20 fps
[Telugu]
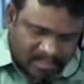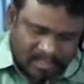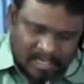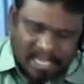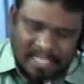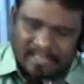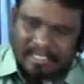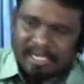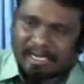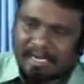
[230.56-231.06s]

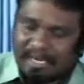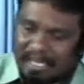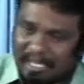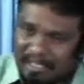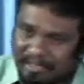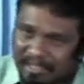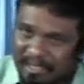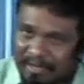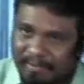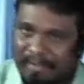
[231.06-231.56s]
నా తండ్రి
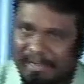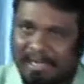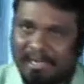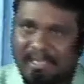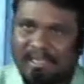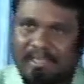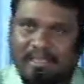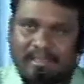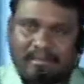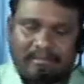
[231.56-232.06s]
వద్దకు
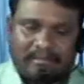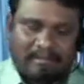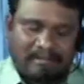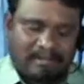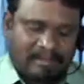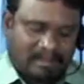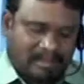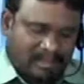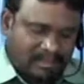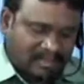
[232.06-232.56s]
వెళ్ళి
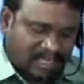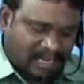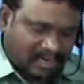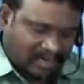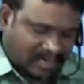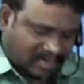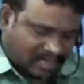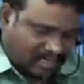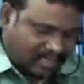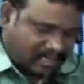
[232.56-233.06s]

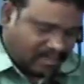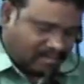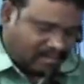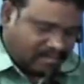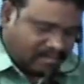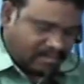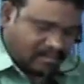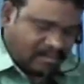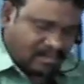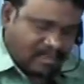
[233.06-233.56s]
తండ్రి
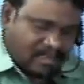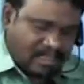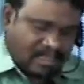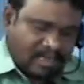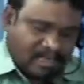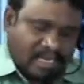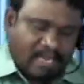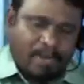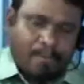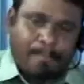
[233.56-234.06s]

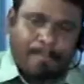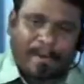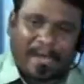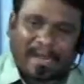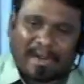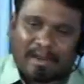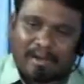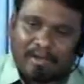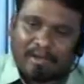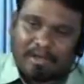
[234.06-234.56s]
నేను
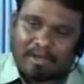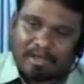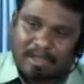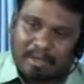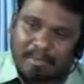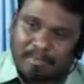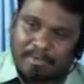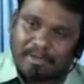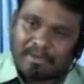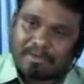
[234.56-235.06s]

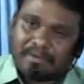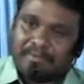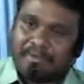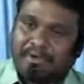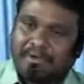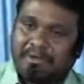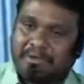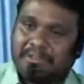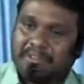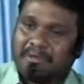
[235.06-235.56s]
పరలోకములకు
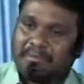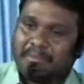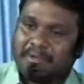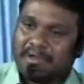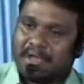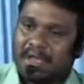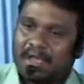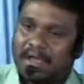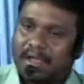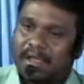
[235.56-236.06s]

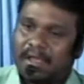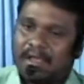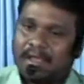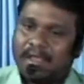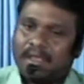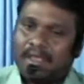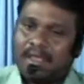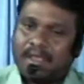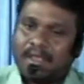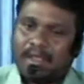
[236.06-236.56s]
విరోధముగా
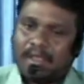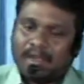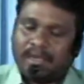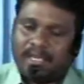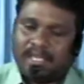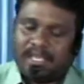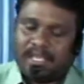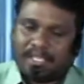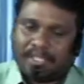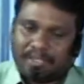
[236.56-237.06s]

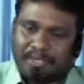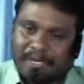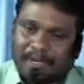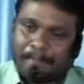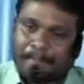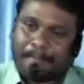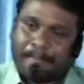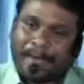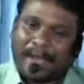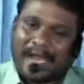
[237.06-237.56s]
నీ ఎదుట
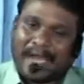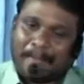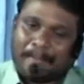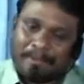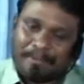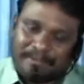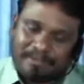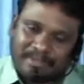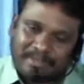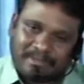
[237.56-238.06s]

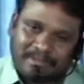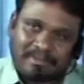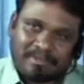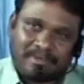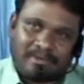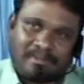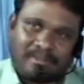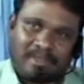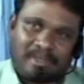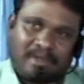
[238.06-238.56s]
పాపం
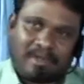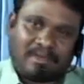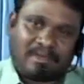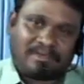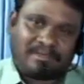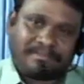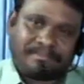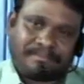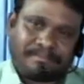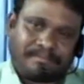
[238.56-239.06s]
చేశాను తండ్రి